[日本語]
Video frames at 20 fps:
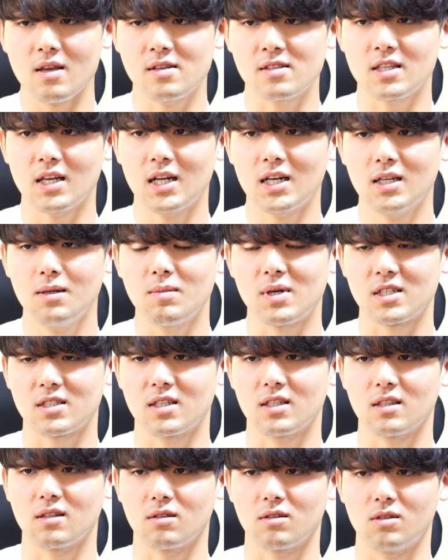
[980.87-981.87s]
サラリーマン
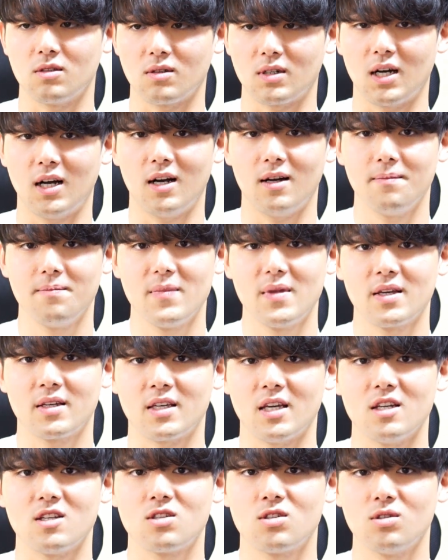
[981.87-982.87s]
してた時とか
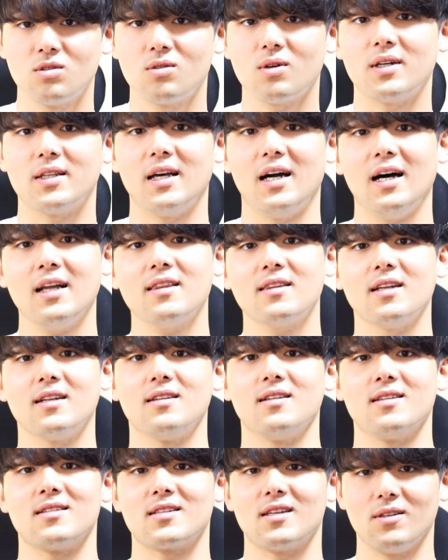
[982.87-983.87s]
研修とかであった
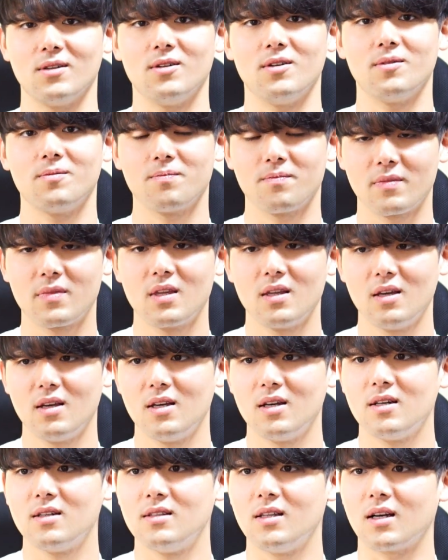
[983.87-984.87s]
んですけど
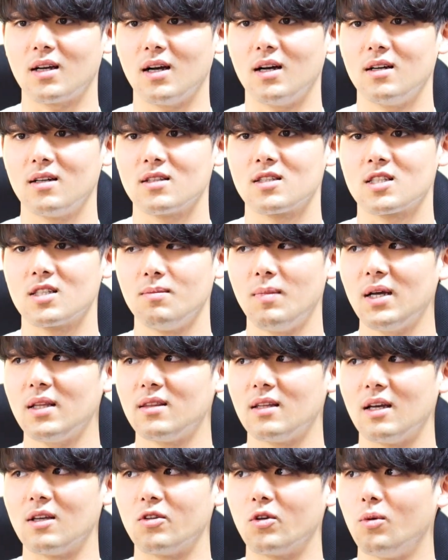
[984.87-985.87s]
なんかつま
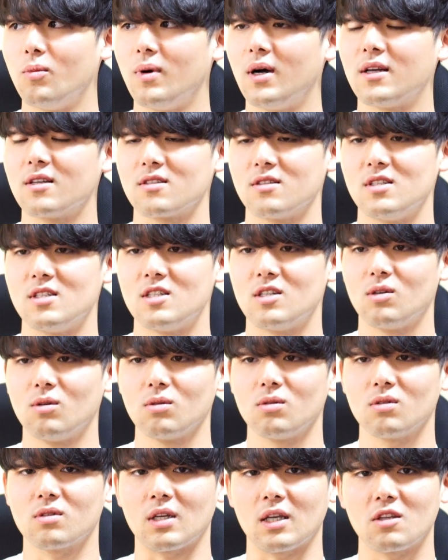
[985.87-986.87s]
んないと思わずに仕
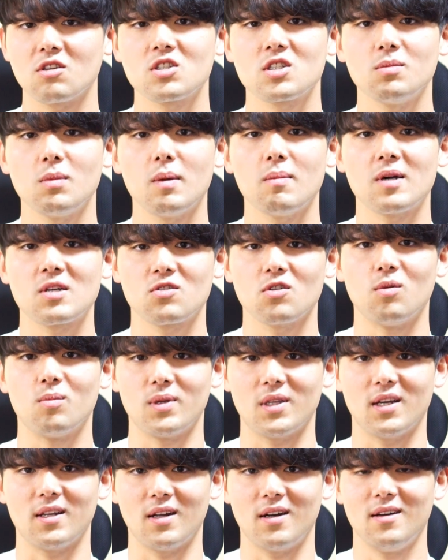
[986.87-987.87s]
事を楽しみましょう
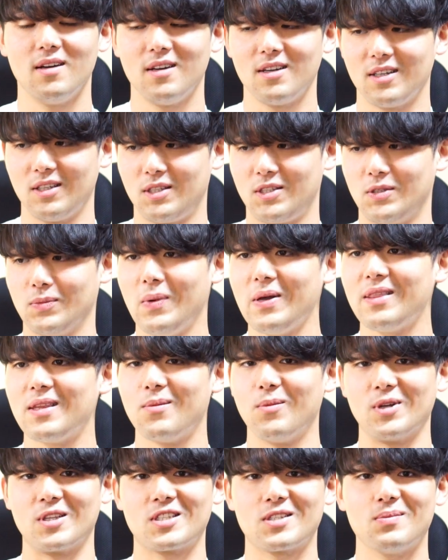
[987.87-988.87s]
みたいなつまん
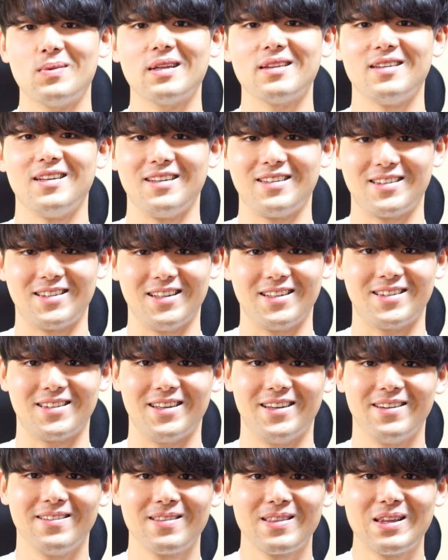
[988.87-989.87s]
ねえもつまんねえってっ
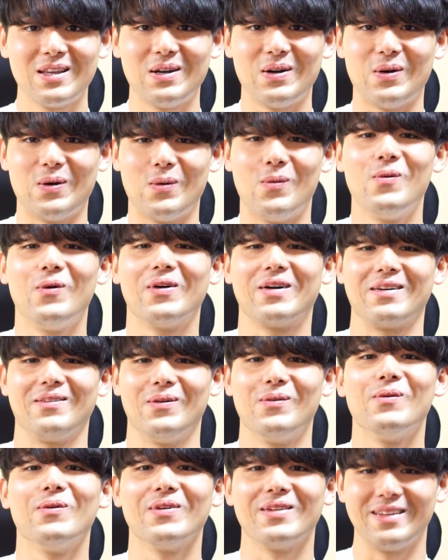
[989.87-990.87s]
て思う
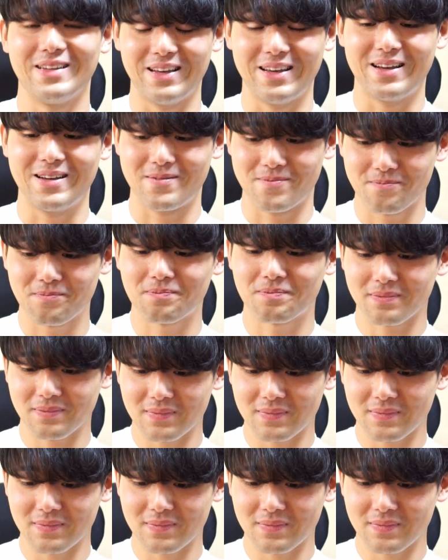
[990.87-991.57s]
思うんで